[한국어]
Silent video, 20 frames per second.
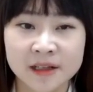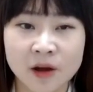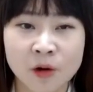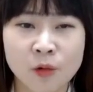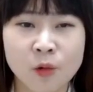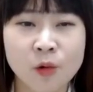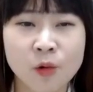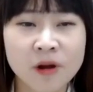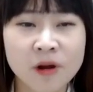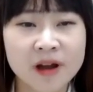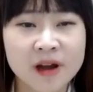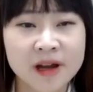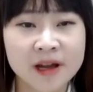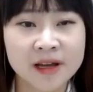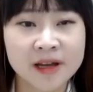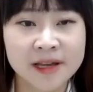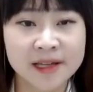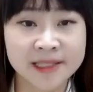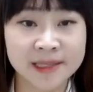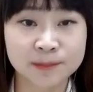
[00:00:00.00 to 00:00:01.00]
어,
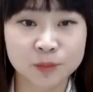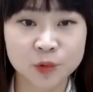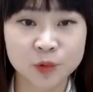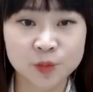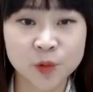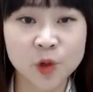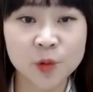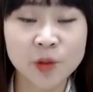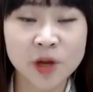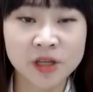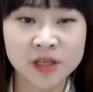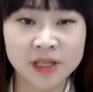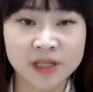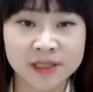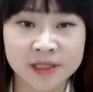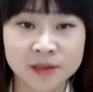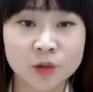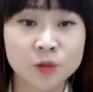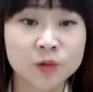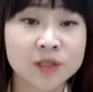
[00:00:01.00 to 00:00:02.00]
고가의 제품 표면이
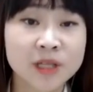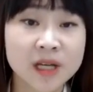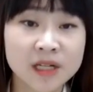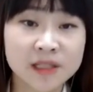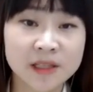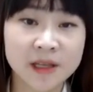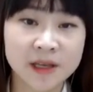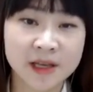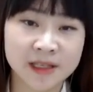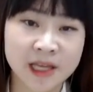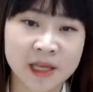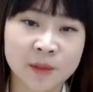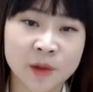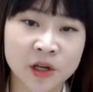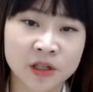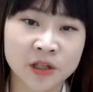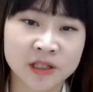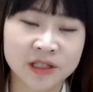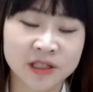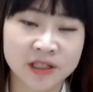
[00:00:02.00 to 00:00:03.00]
이제 손상되게
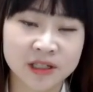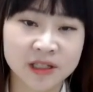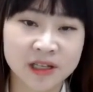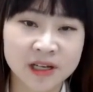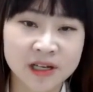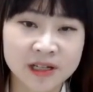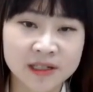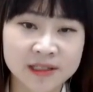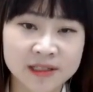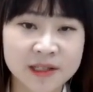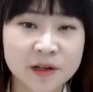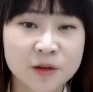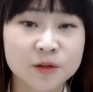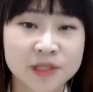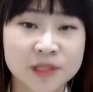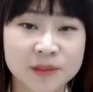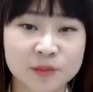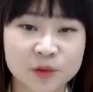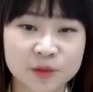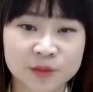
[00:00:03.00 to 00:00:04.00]
되면은 새로운
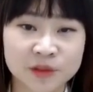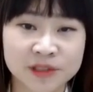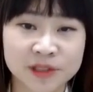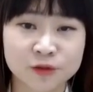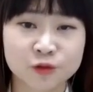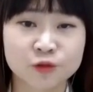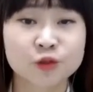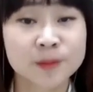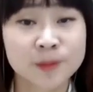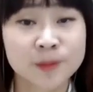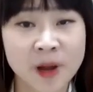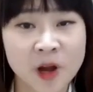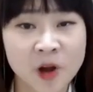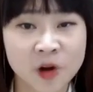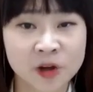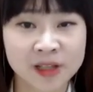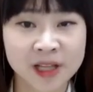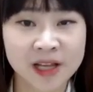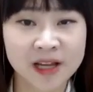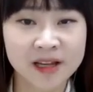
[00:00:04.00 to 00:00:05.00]
제품을 이제
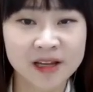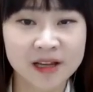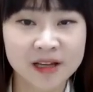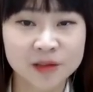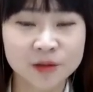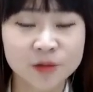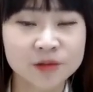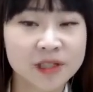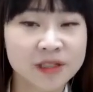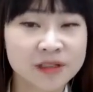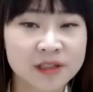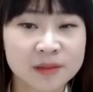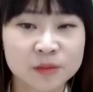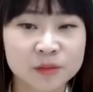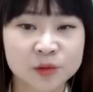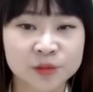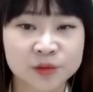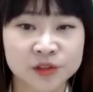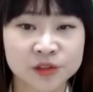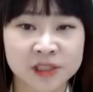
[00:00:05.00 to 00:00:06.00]
구입하거나 손상된
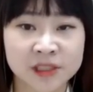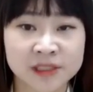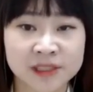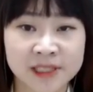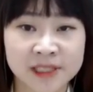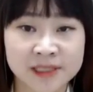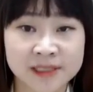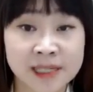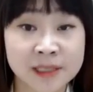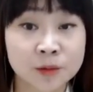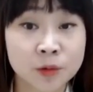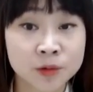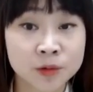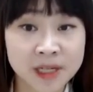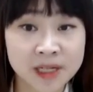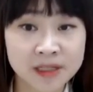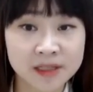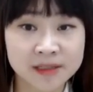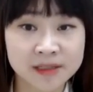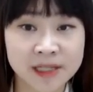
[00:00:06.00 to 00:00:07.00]
부분을 이제
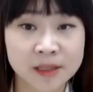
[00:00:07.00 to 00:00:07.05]
재도장,